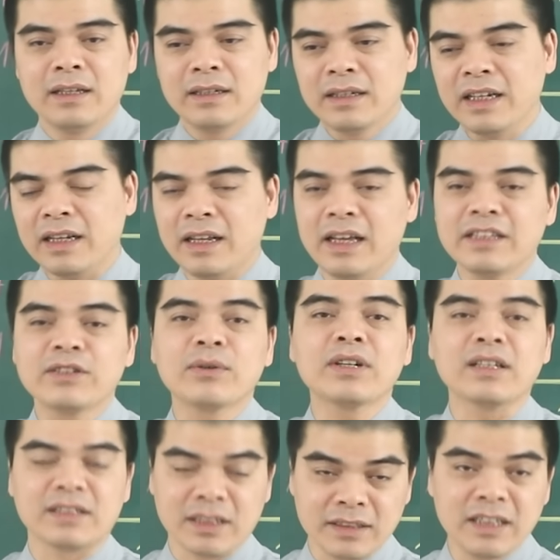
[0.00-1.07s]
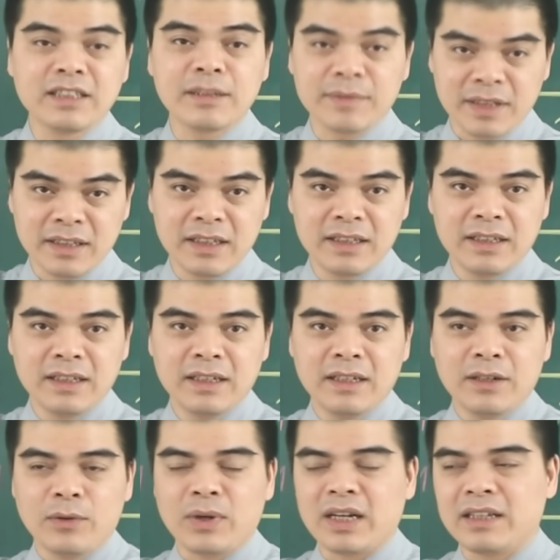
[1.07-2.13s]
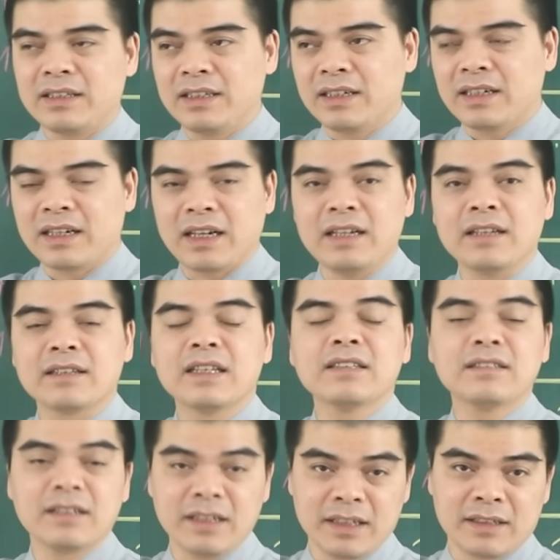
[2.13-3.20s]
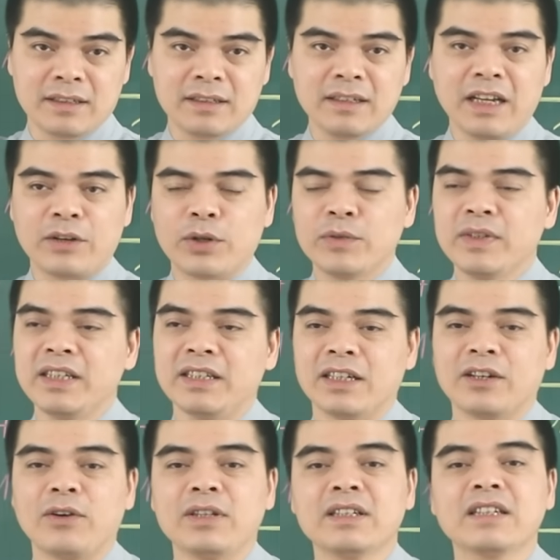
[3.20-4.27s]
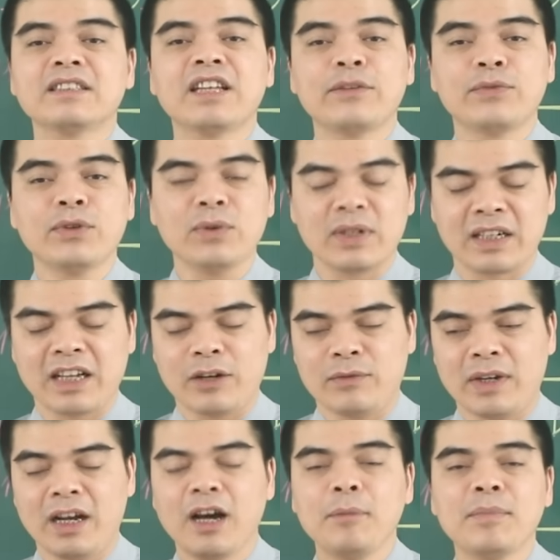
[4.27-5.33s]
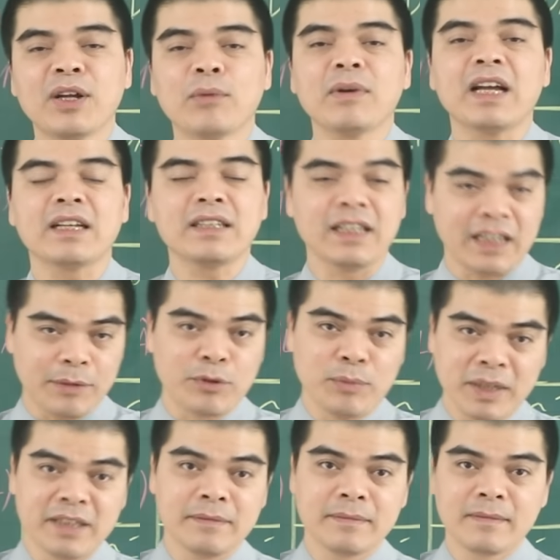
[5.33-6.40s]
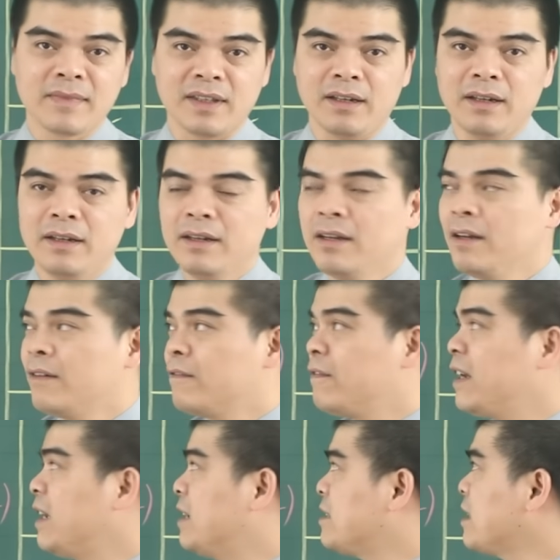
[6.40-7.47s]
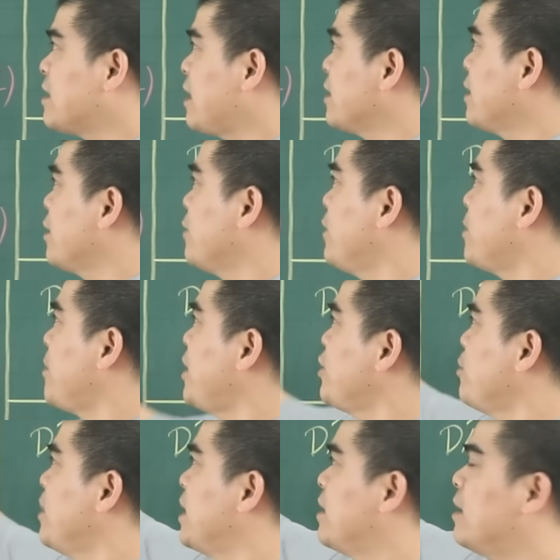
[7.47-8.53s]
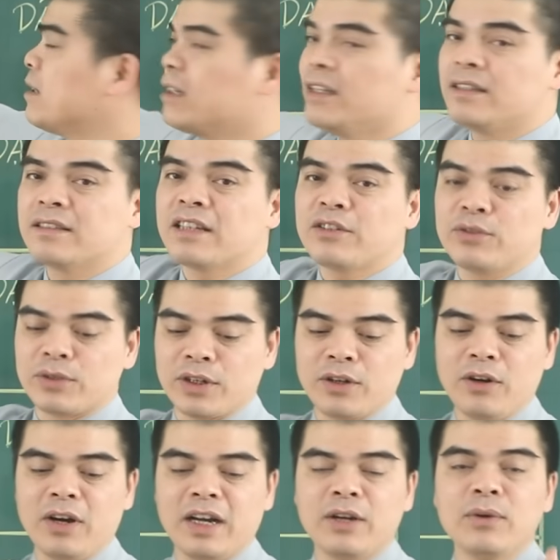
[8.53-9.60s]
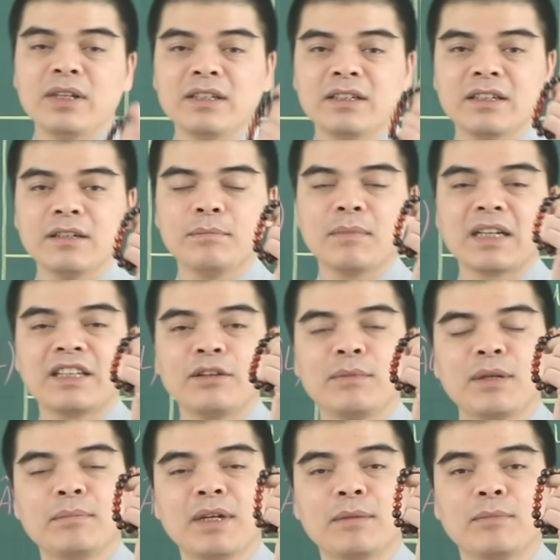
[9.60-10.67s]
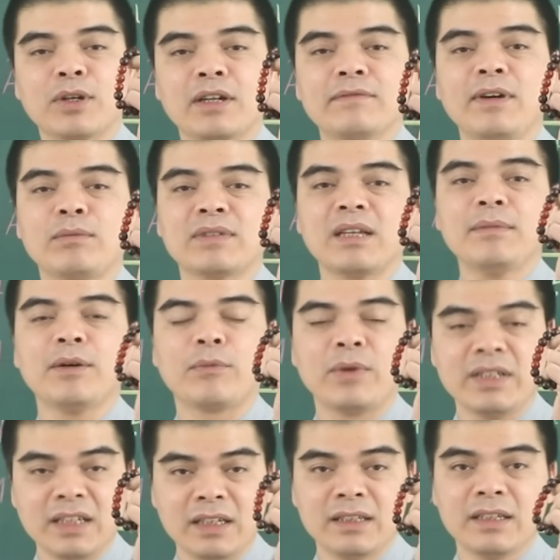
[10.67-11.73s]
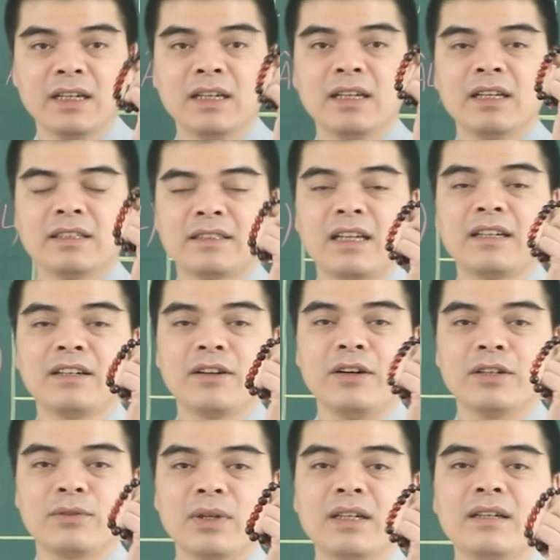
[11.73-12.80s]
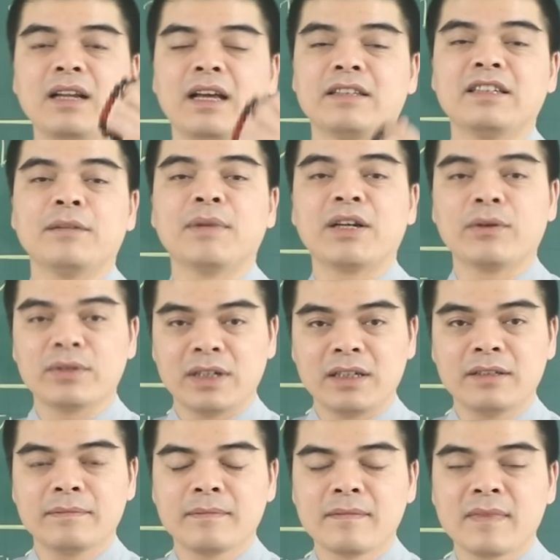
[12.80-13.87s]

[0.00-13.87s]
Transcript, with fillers: nghỉ lễ trong cái đợt Giáng sinh sắp tới đây, hoặc là gì cái đợt Tết dương lịch để quý vị có những cái giây phút ngọt ngào và hâm nóng lại cái tình cảm của mình. Đó. Và để gia tăng thêm cái vận may cho mình ấy, thì những gia chủ tuổi Ngọ hãy luôn nhớ mang theo bên mình một cái vòng tam hợp quý nhân Dần Ngọ Tuất để trợ mệnh ngộ thân.